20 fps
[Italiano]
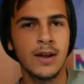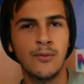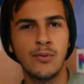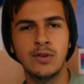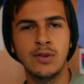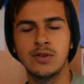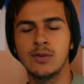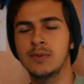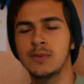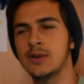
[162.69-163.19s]

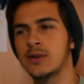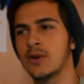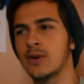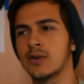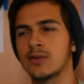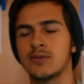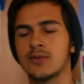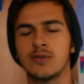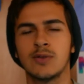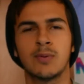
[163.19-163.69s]
E quindi mi
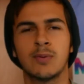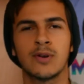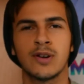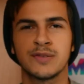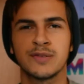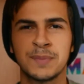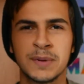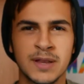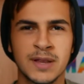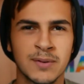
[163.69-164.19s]
ricordo,
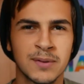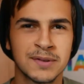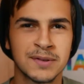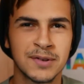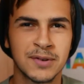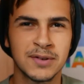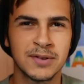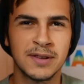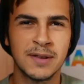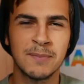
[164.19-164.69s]
dopo che
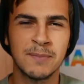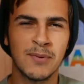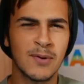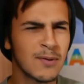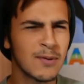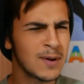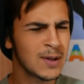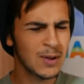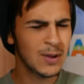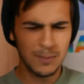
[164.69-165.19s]
aspettavo un sacco di
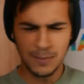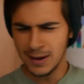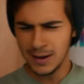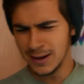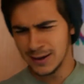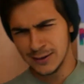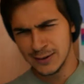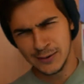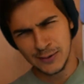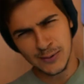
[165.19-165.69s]
tempo, lo vedo,
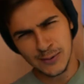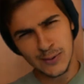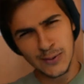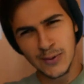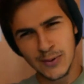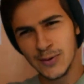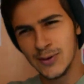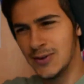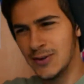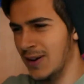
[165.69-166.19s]
Mike
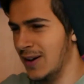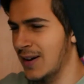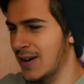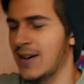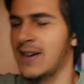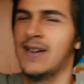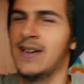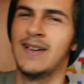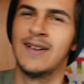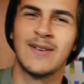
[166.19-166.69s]

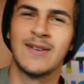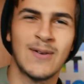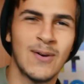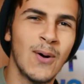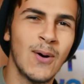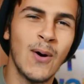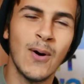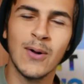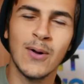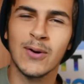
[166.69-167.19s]
Shosha,
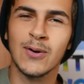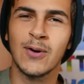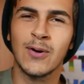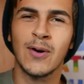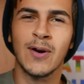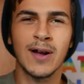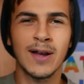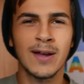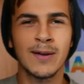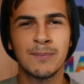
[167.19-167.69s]

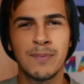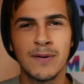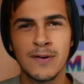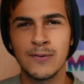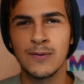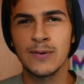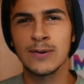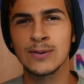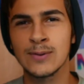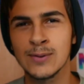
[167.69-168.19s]
corro e
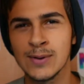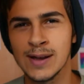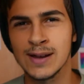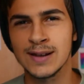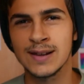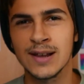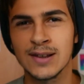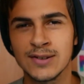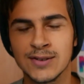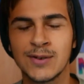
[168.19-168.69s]
per
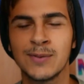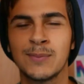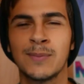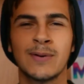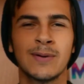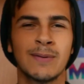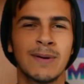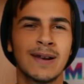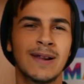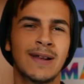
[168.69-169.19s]
fortuna
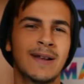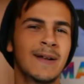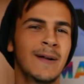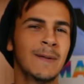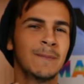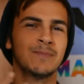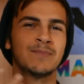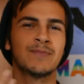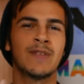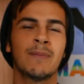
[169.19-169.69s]
riesco, bene o
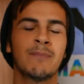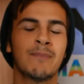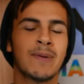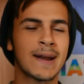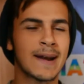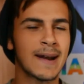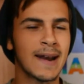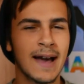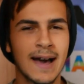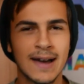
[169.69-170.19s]
male,
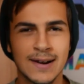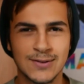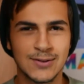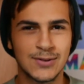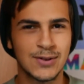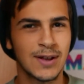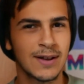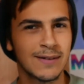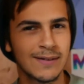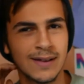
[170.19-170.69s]
a
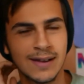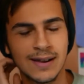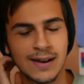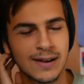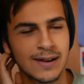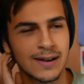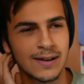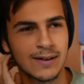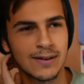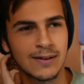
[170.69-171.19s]
parlarci,
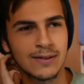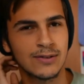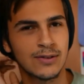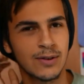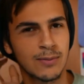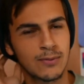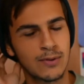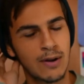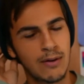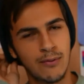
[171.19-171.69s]

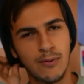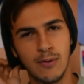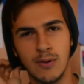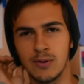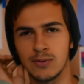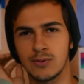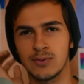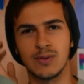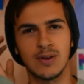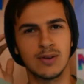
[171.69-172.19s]
avere diciamo, una
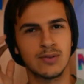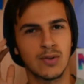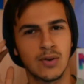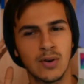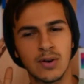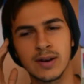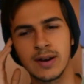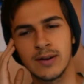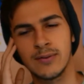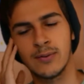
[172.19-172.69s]
foto, un
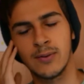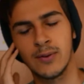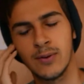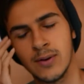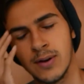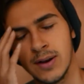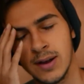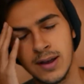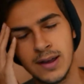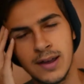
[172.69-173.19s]

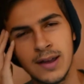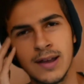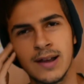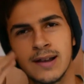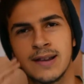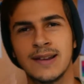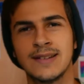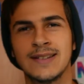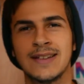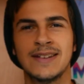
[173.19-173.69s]
autografo
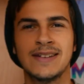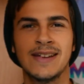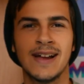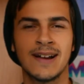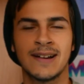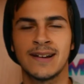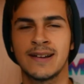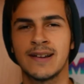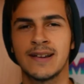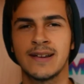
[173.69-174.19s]
e a
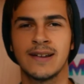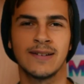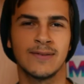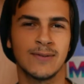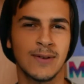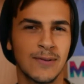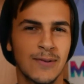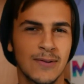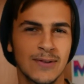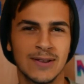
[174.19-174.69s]
chiedergli
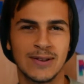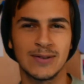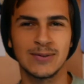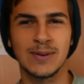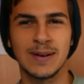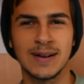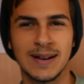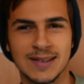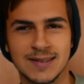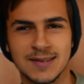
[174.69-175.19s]
anche una foto
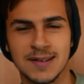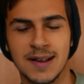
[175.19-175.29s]
alla sua